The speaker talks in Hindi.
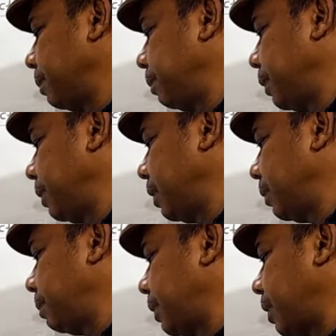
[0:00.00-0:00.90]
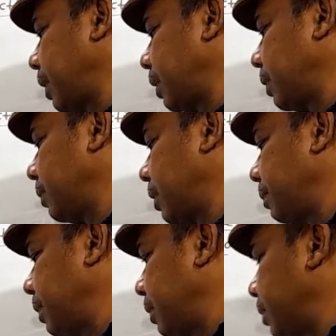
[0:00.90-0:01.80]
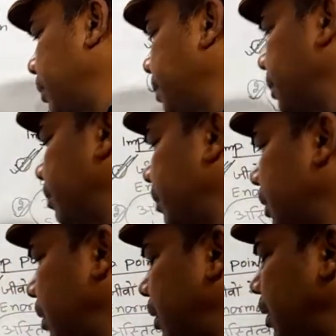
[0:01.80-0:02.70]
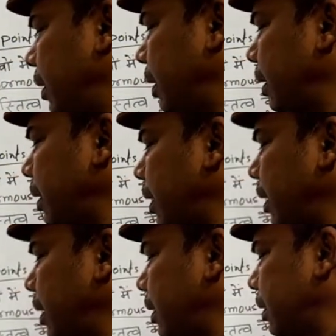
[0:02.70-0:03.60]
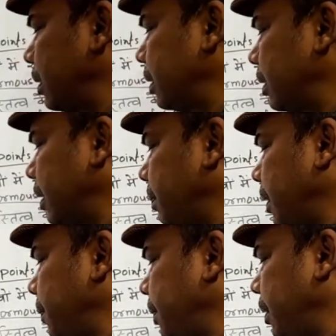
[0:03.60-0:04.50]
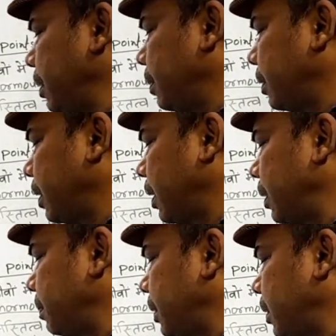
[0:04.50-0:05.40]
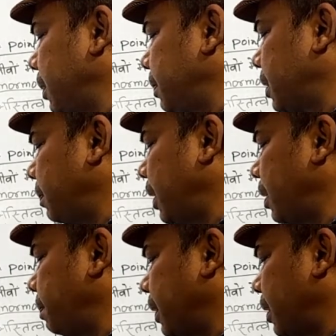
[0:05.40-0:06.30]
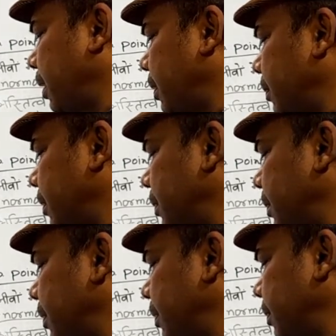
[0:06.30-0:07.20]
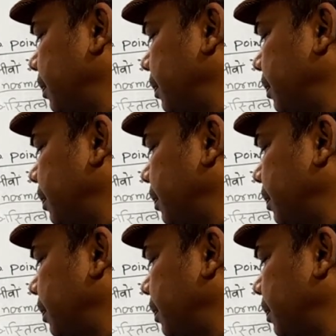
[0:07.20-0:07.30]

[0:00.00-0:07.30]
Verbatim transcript: विभिन्न प्रजातियों के बीच इंटरा का माने विदिन होता है मतलब समान प्रजातियों के बीच